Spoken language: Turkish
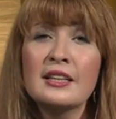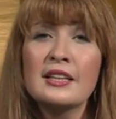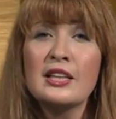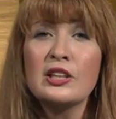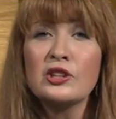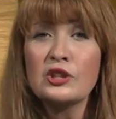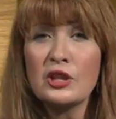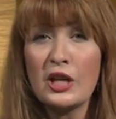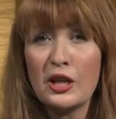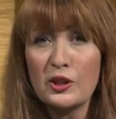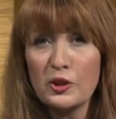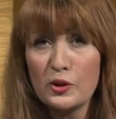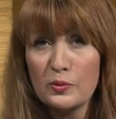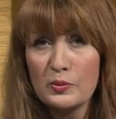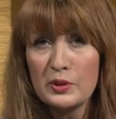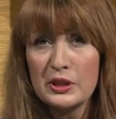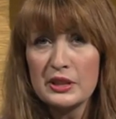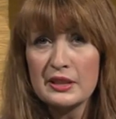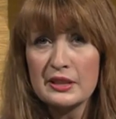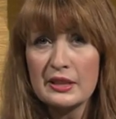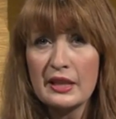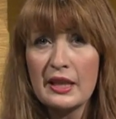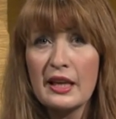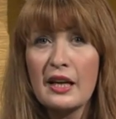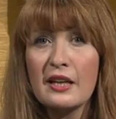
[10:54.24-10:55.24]
Geçen gün
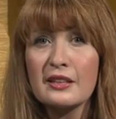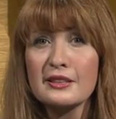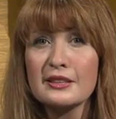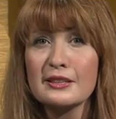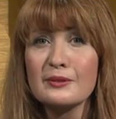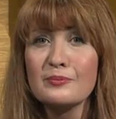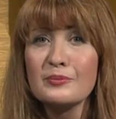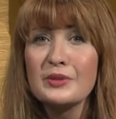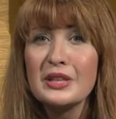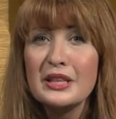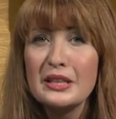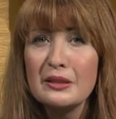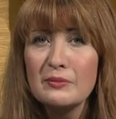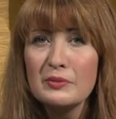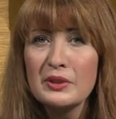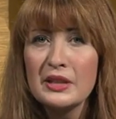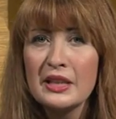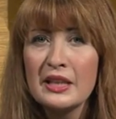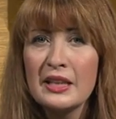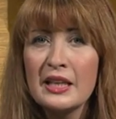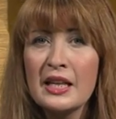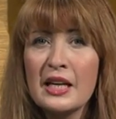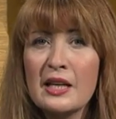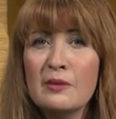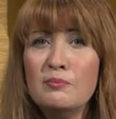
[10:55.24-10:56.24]
birisine yazdım dedim
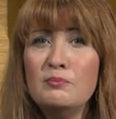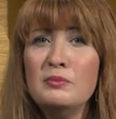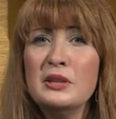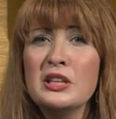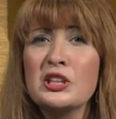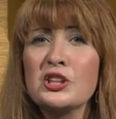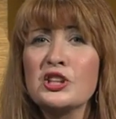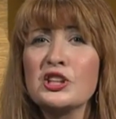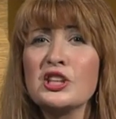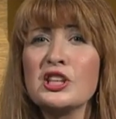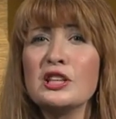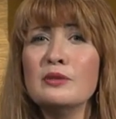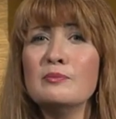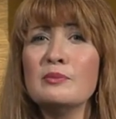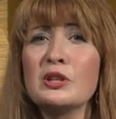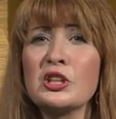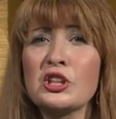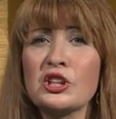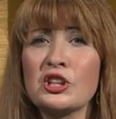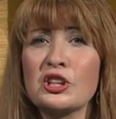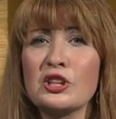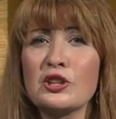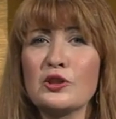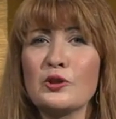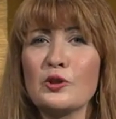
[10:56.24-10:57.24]
ki miştir
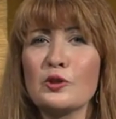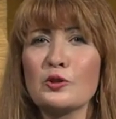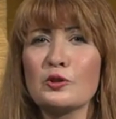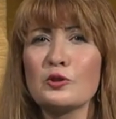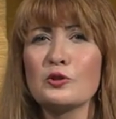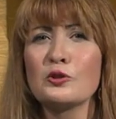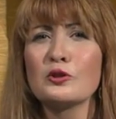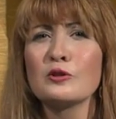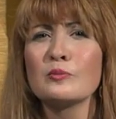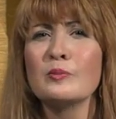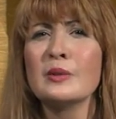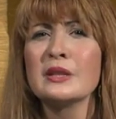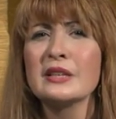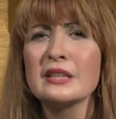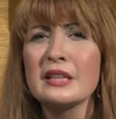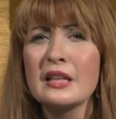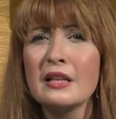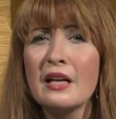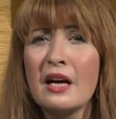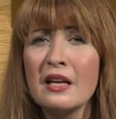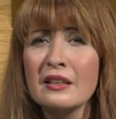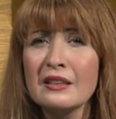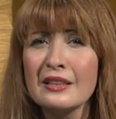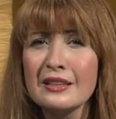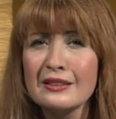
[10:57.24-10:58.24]
mıştır diyorsunuz
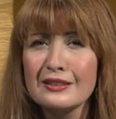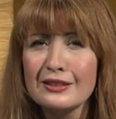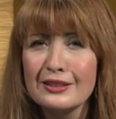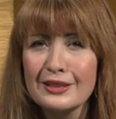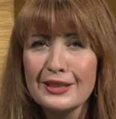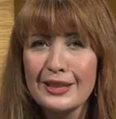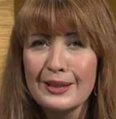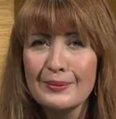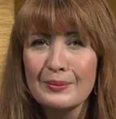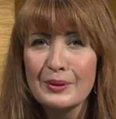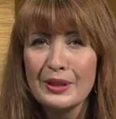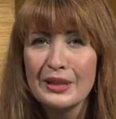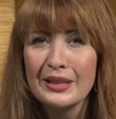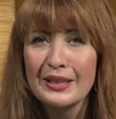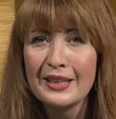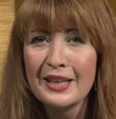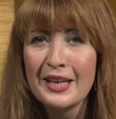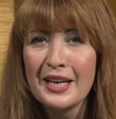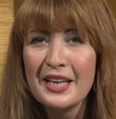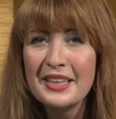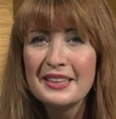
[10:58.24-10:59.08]
masal anlatır gibi.